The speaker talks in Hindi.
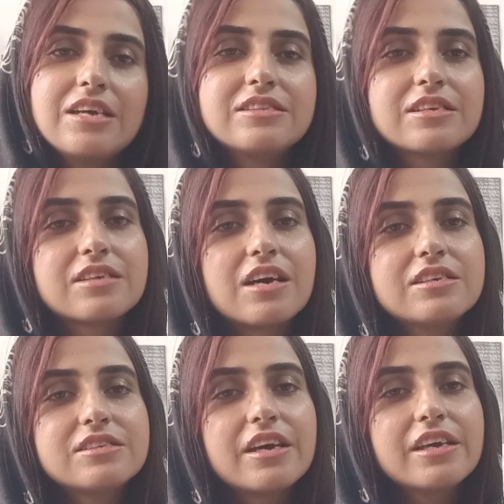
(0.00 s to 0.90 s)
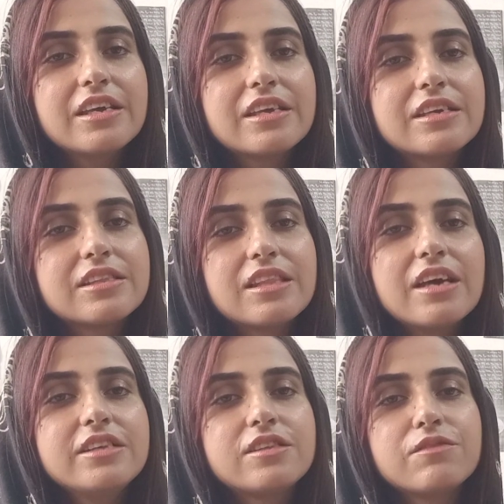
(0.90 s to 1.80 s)
इंतज़ार चाहे कितना
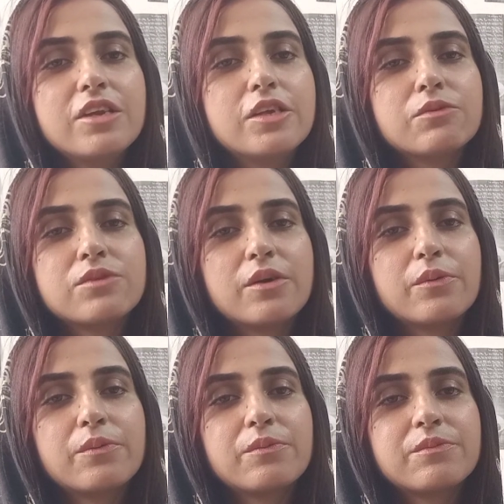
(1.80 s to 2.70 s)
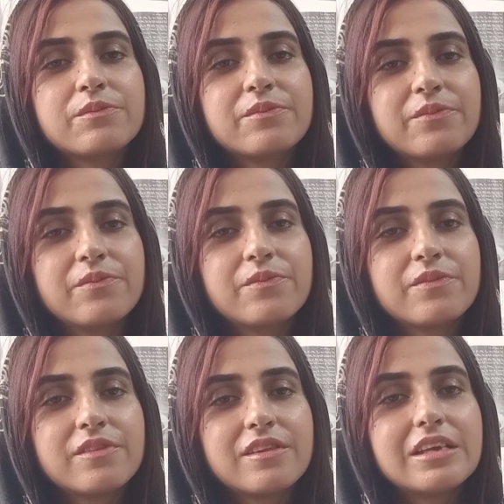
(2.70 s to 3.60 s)
ही तवील क्यों ना हो
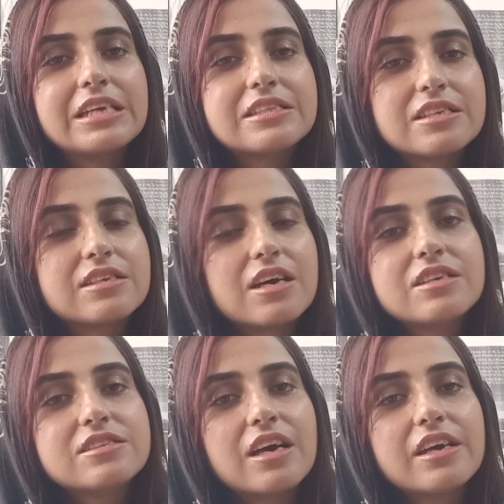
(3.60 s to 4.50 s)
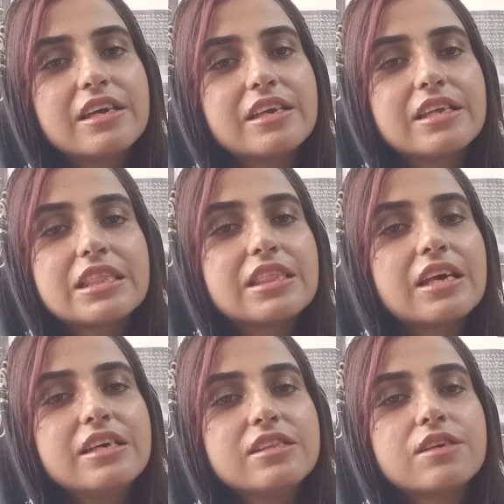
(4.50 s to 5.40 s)
इंतज़ार चाहे
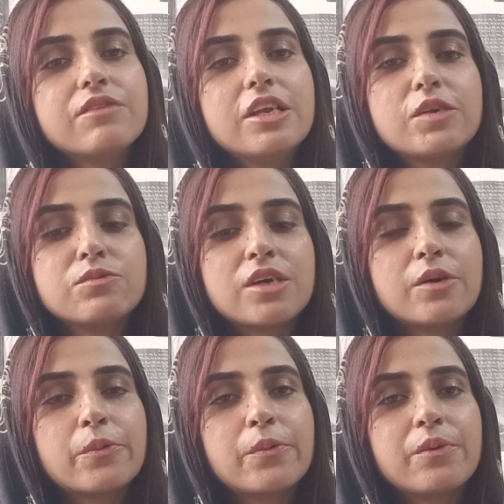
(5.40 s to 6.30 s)
कितना ही तवील क्यों ना हो